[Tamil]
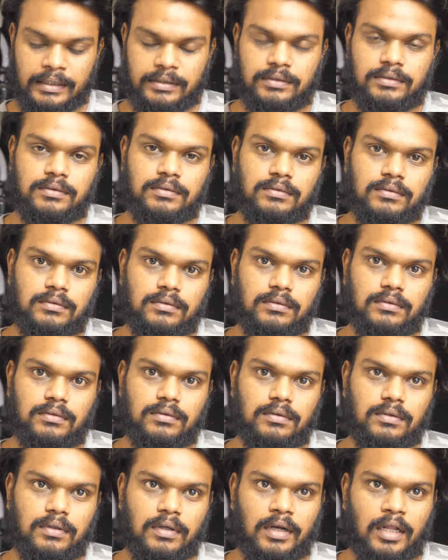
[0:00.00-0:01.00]
எஸ்
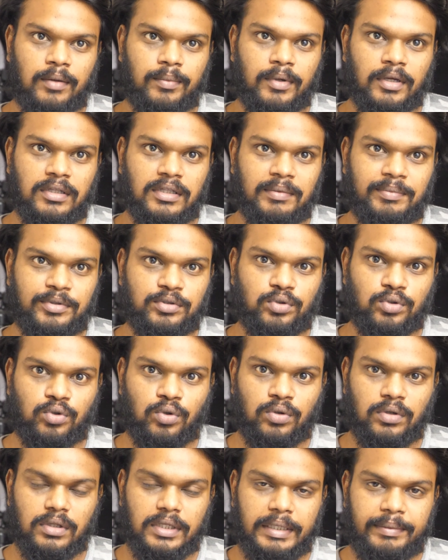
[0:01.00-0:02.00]
எல்லாருமே எபிசோட்
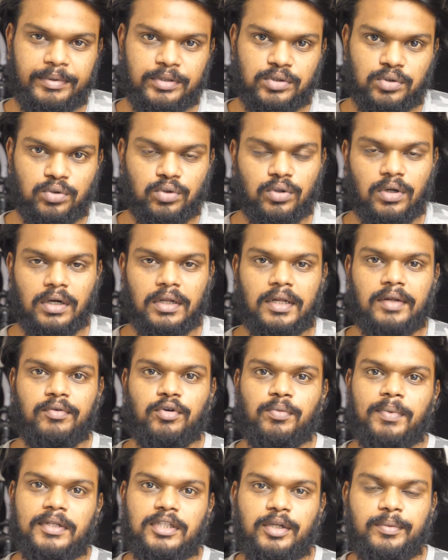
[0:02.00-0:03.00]
ஒன் எபிசோட் டூக்கான
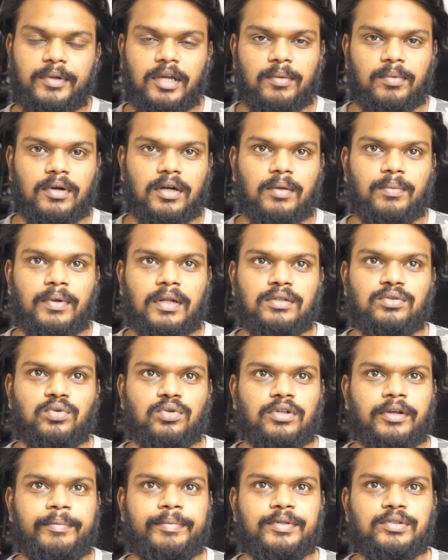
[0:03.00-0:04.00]
ரிவ்யூ பார்த்துருப்பீங்க அப்படின்னு நம்புறேன்
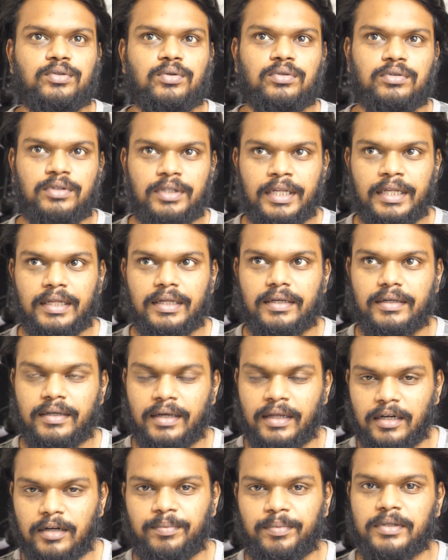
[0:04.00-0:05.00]
ஸோ எபிசோட் த்ரீ
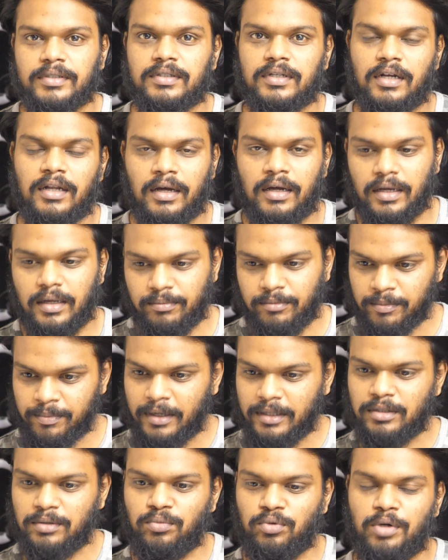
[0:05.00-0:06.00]
எனக்கு பர்சனலாக இப்போ
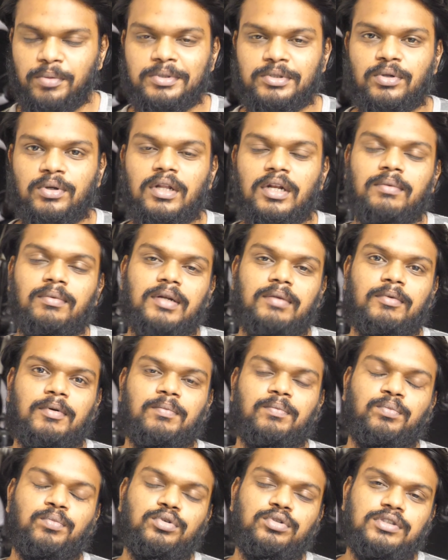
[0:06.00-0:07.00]
பார்த்த மூணு எபிசோடில் ரொம்ப ரொம்ப
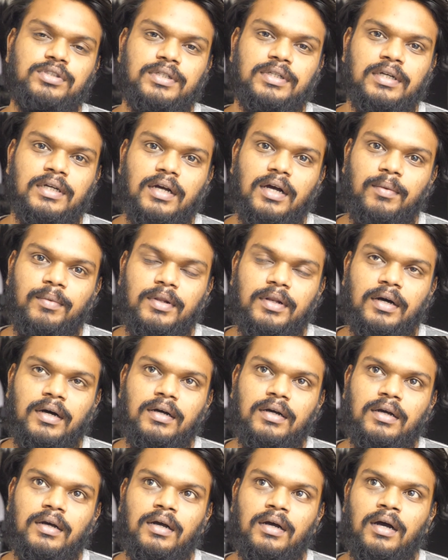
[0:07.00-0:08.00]
பிடிச்சிருக்கு அப்படின்னா
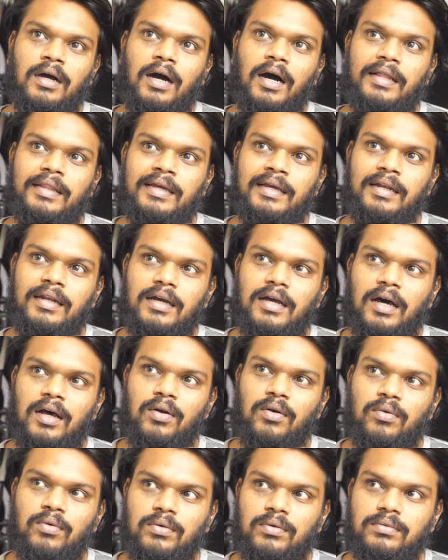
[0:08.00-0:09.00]
அதுக்கு என்ன
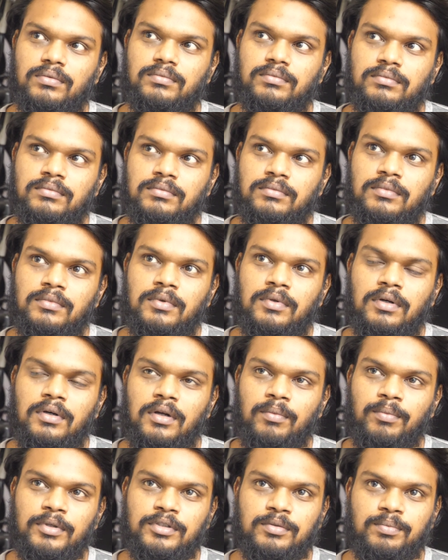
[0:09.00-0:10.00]
காரணம்
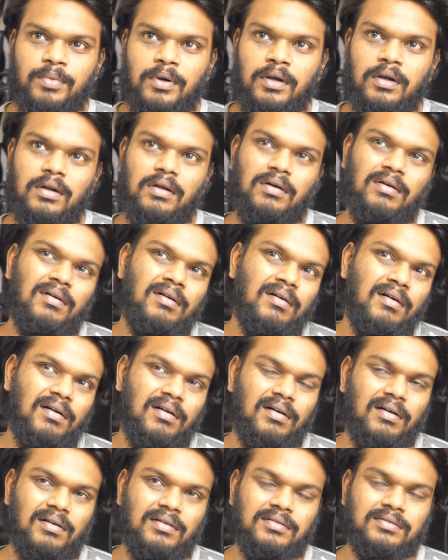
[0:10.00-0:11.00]
ரொம்ப சிம்பிள்
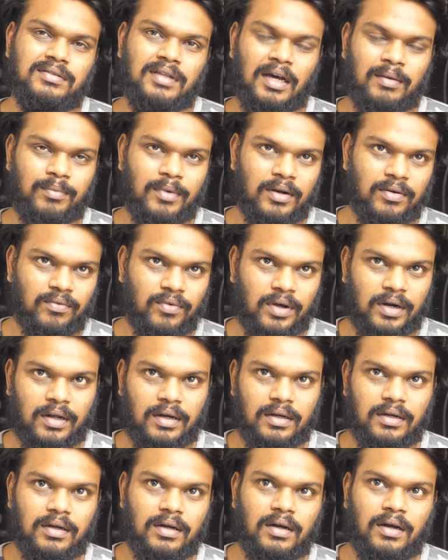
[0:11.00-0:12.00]
சாண்ட்மேன்
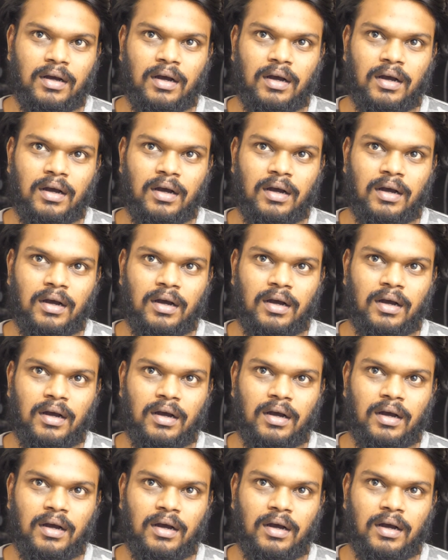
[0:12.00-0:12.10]
வரான்